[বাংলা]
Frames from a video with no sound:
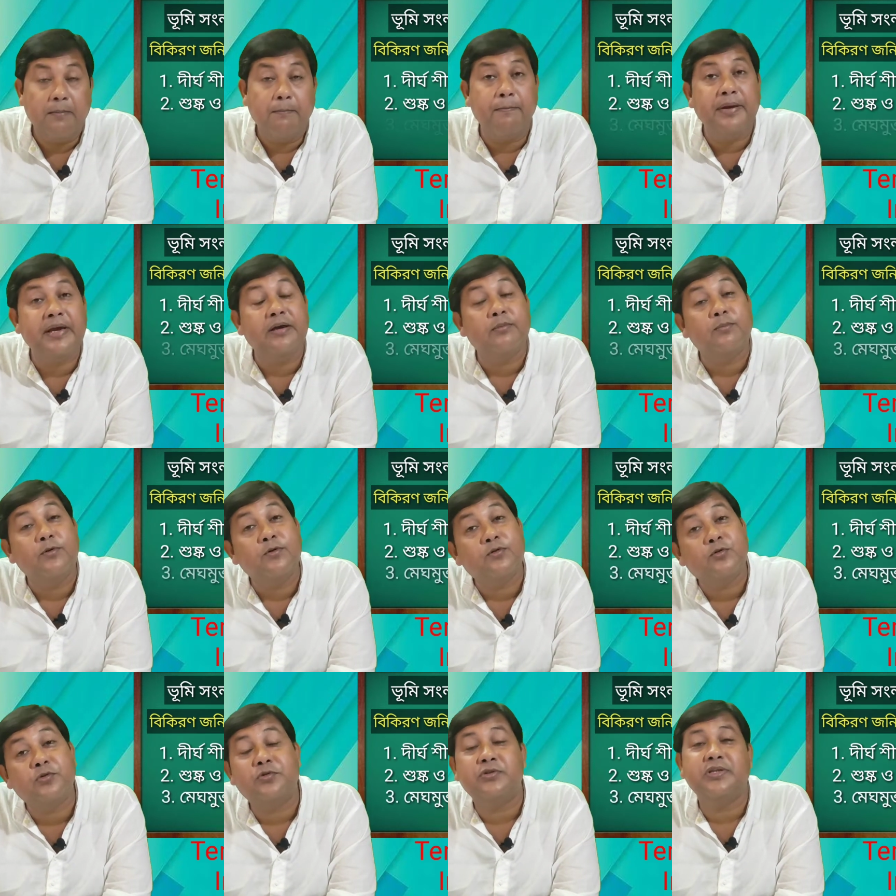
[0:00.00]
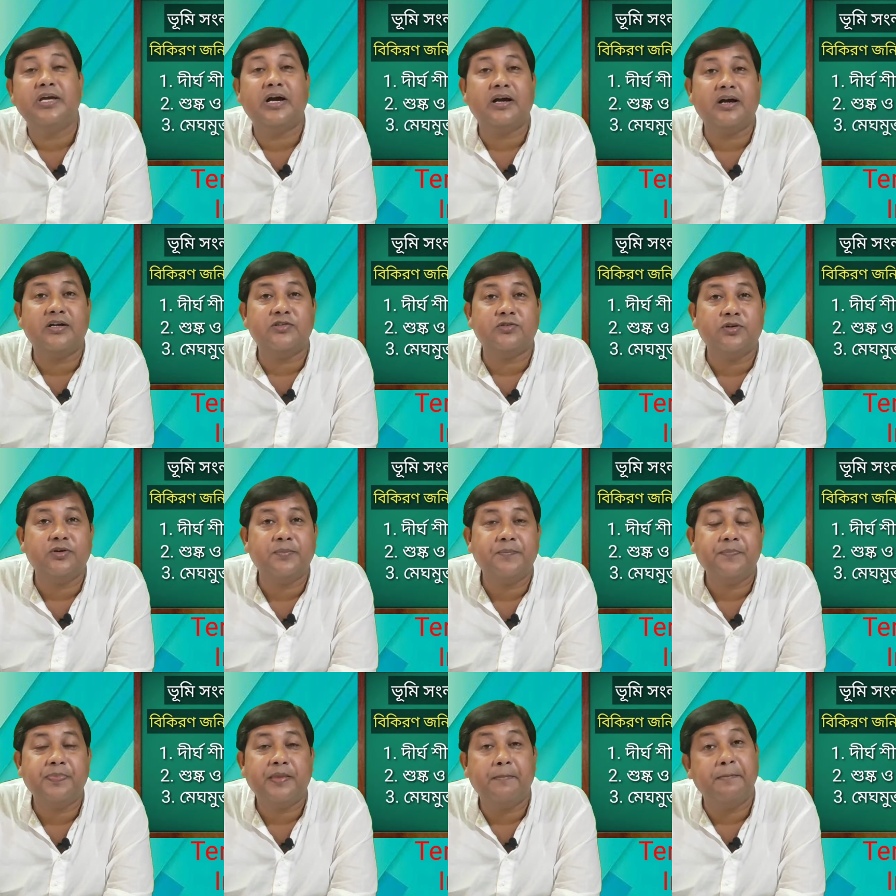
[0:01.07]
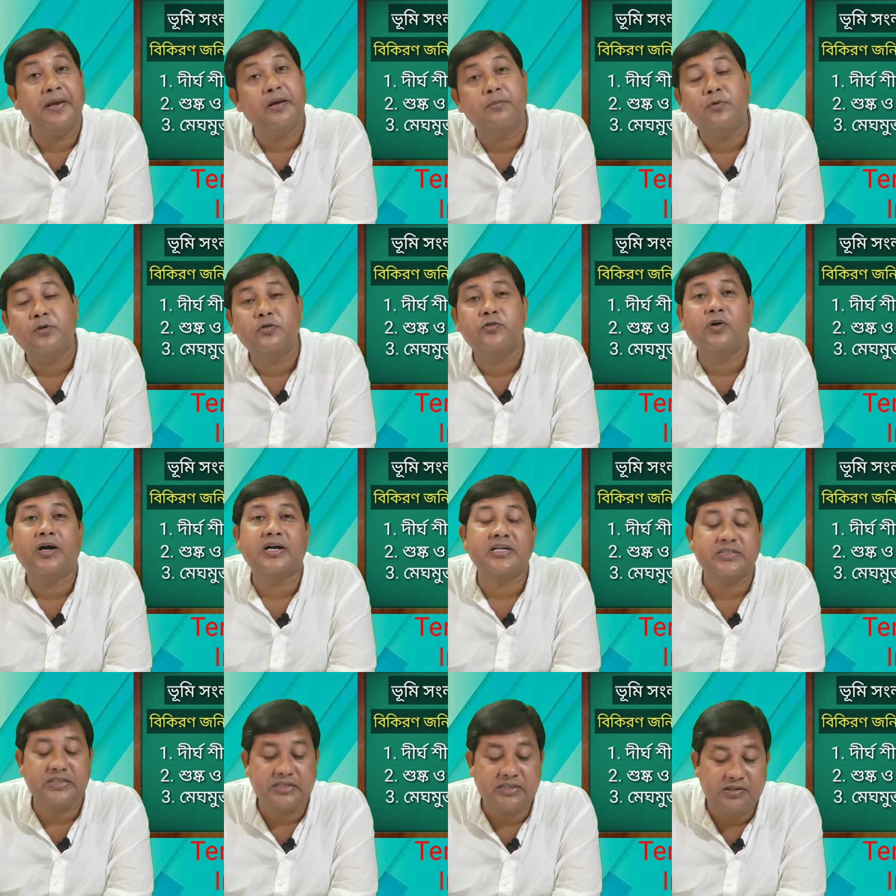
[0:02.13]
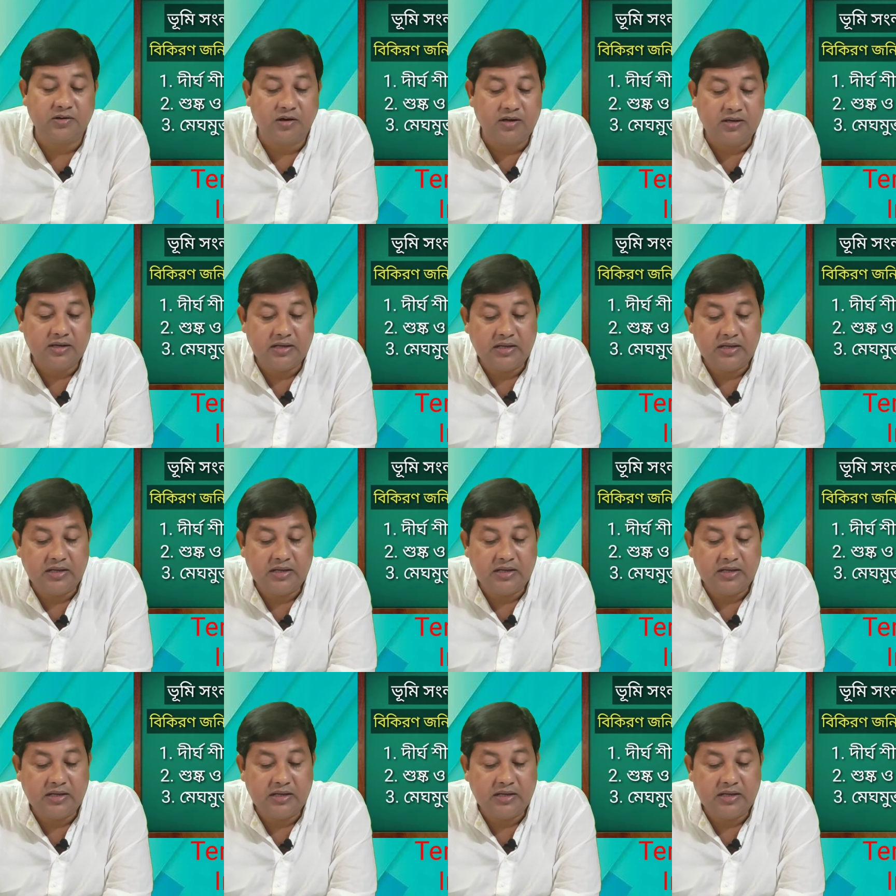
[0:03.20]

মেঘমুক্ত যদি আকাশ হয় মেঘমুক্ত আকাশে কি হয়